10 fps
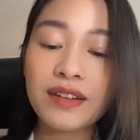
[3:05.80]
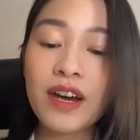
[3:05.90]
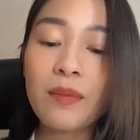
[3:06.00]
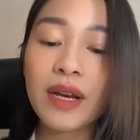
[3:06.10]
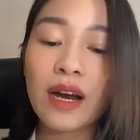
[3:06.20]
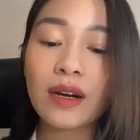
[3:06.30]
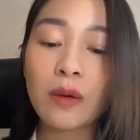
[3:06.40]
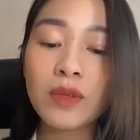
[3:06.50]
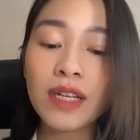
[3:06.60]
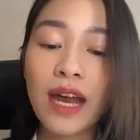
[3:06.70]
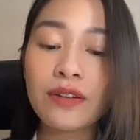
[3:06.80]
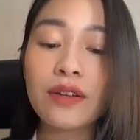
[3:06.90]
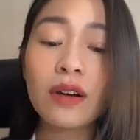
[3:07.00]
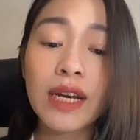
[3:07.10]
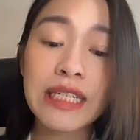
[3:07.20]
Nơi mà nắng nóng nhất cả
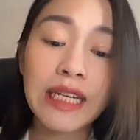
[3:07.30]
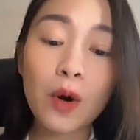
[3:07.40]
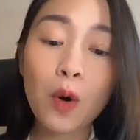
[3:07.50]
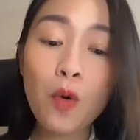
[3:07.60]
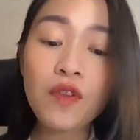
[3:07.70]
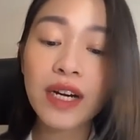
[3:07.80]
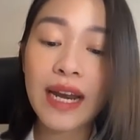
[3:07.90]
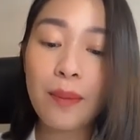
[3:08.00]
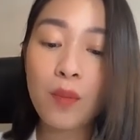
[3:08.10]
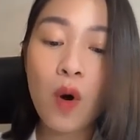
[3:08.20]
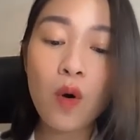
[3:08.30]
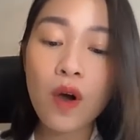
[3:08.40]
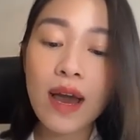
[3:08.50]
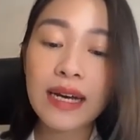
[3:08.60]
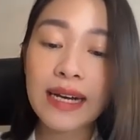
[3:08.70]
nước đấy chính là khu vực Nam Bộ.
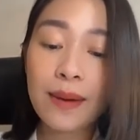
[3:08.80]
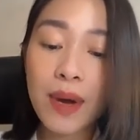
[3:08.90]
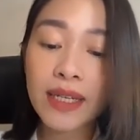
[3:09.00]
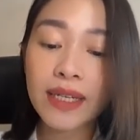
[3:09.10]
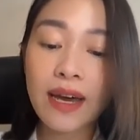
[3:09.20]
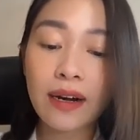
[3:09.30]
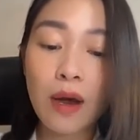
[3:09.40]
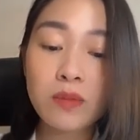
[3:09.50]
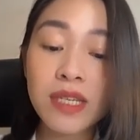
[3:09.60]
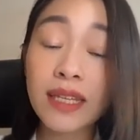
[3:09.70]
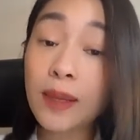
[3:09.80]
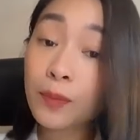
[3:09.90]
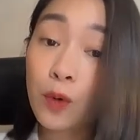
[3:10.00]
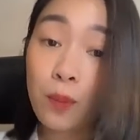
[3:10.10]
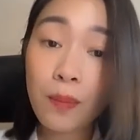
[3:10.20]
Ngày mai thì nắng nóng sẽ tiếp
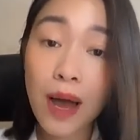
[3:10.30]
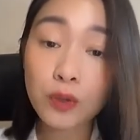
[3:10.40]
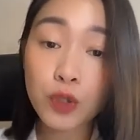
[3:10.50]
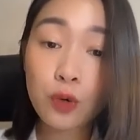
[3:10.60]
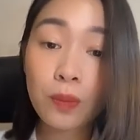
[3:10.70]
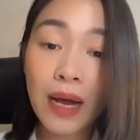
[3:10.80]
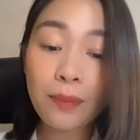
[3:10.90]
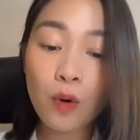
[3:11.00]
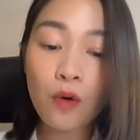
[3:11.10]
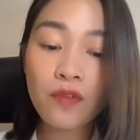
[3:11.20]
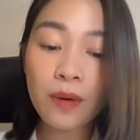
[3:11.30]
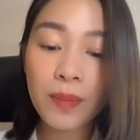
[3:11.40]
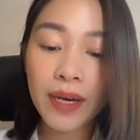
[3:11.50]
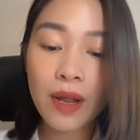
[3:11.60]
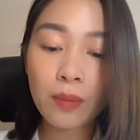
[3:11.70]
tục bao trùm khắp khu vực
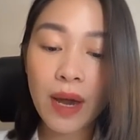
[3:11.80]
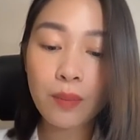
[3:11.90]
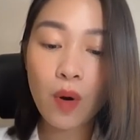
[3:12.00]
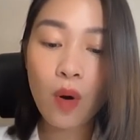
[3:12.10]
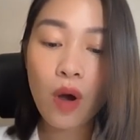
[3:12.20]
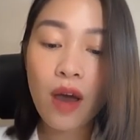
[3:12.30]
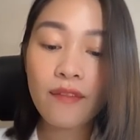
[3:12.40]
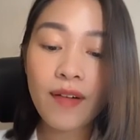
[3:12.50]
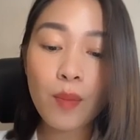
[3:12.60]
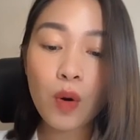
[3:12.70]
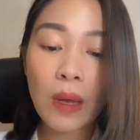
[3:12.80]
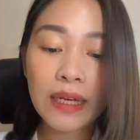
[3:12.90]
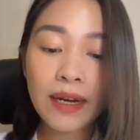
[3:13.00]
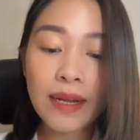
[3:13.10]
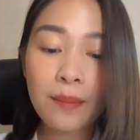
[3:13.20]
miền Đông Nam Bộ và một loạt
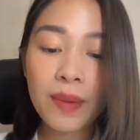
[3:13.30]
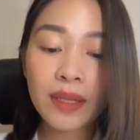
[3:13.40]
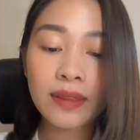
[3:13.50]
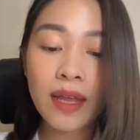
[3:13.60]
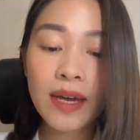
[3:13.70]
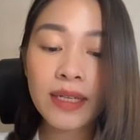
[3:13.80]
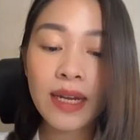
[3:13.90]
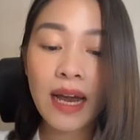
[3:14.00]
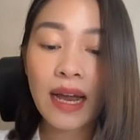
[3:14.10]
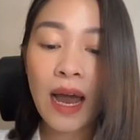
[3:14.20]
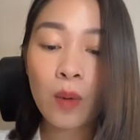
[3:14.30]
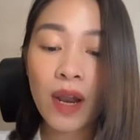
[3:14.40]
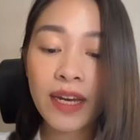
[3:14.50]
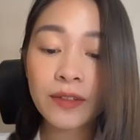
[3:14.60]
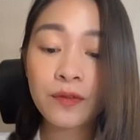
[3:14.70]
các điểm miền Tây như là Cao
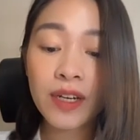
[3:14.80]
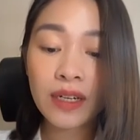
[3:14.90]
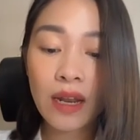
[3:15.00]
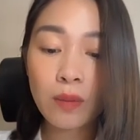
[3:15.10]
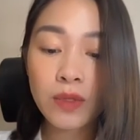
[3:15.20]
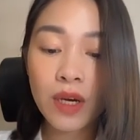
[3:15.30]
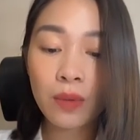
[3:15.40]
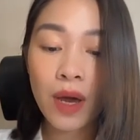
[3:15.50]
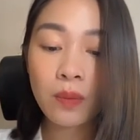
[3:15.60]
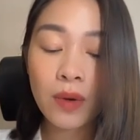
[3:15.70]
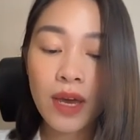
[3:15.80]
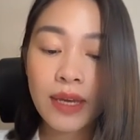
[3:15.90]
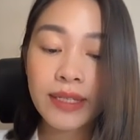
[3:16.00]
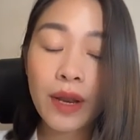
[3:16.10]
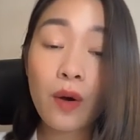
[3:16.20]
Lãnh, Vĩnh Long, Châu Đốc.
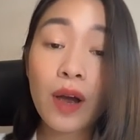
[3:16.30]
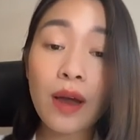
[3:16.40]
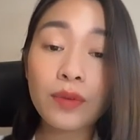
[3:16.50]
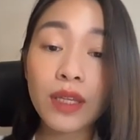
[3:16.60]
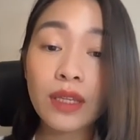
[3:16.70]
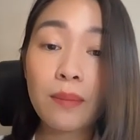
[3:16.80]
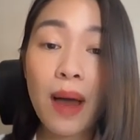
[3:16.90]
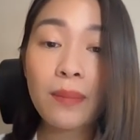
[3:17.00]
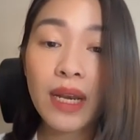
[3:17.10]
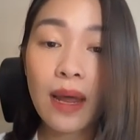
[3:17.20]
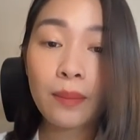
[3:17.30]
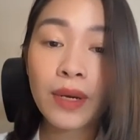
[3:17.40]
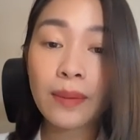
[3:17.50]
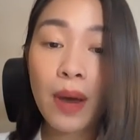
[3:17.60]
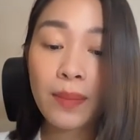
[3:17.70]
Nhiệt độ cao nhất từ ba mươi lăm
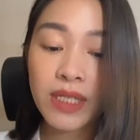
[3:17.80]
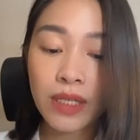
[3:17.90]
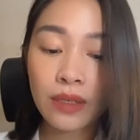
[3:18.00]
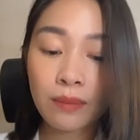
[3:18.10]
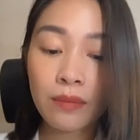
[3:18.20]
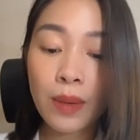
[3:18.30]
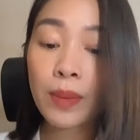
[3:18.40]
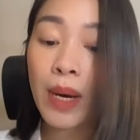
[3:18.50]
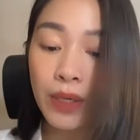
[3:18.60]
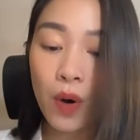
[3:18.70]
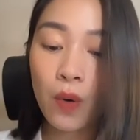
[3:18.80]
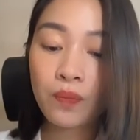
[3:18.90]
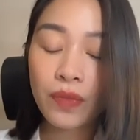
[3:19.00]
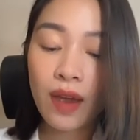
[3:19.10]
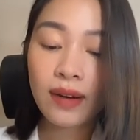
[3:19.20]
đến ba mươi chín, ba mươi bảy độ.
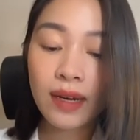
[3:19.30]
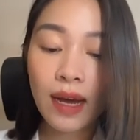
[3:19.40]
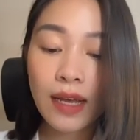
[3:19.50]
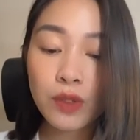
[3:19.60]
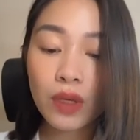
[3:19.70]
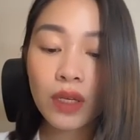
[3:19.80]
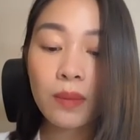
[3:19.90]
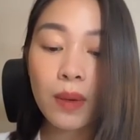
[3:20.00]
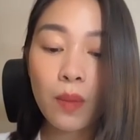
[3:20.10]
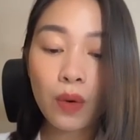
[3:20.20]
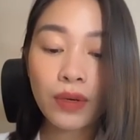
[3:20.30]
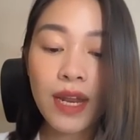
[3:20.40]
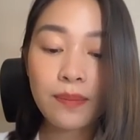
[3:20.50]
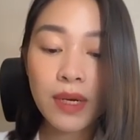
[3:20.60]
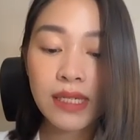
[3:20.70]
Nắng gắt suốt từ mười một
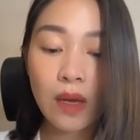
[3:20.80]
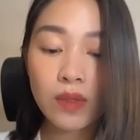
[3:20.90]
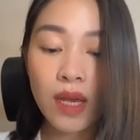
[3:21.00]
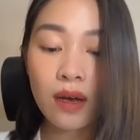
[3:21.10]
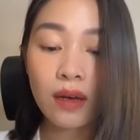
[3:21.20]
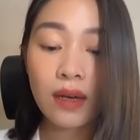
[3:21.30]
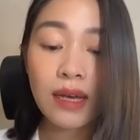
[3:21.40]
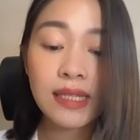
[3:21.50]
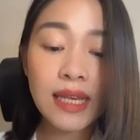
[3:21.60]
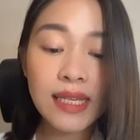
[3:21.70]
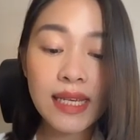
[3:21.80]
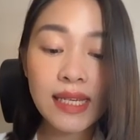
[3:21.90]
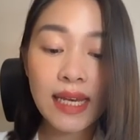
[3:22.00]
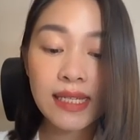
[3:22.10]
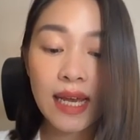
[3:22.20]
đến mười sáu giờ. Rất dễ
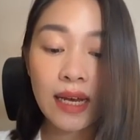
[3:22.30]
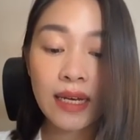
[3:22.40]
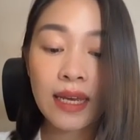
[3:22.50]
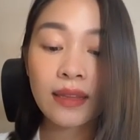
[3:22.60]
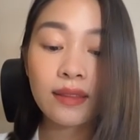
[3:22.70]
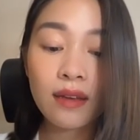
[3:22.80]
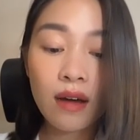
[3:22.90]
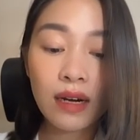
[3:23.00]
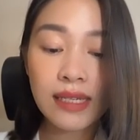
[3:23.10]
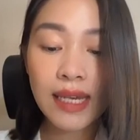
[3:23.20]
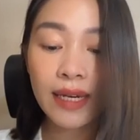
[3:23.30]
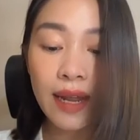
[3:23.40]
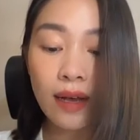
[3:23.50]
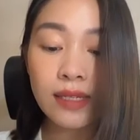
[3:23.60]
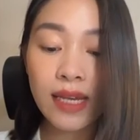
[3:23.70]
xảy ra hiện tượng là say
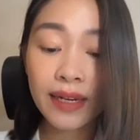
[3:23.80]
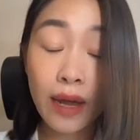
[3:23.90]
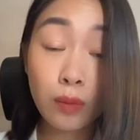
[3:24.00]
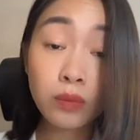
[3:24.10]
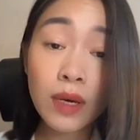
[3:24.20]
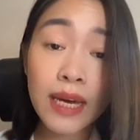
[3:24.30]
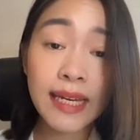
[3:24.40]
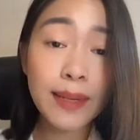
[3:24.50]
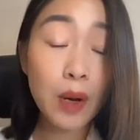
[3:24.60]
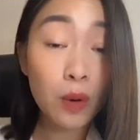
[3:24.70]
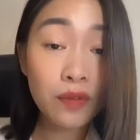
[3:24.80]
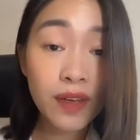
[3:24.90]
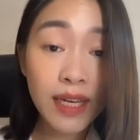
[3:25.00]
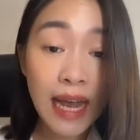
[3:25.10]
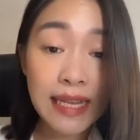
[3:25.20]
nắng, say nóng khi mà quý
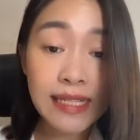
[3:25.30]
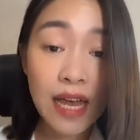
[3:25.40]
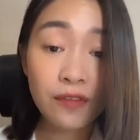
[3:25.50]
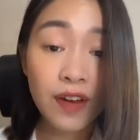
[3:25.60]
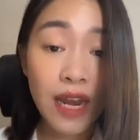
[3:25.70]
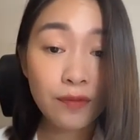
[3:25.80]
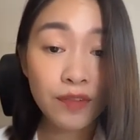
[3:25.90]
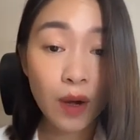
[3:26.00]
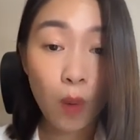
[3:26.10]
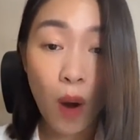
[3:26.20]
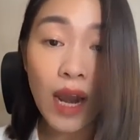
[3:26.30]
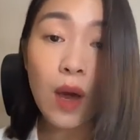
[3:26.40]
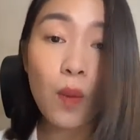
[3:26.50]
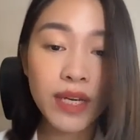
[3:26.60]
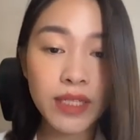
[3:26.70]
vị khán giả phải làm việc quá
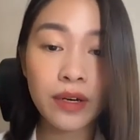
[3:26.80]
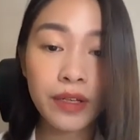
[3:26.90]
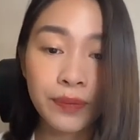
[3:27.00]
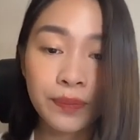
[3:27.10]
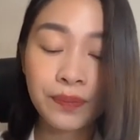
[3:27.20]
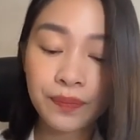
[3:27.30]
lâu ngoài trời.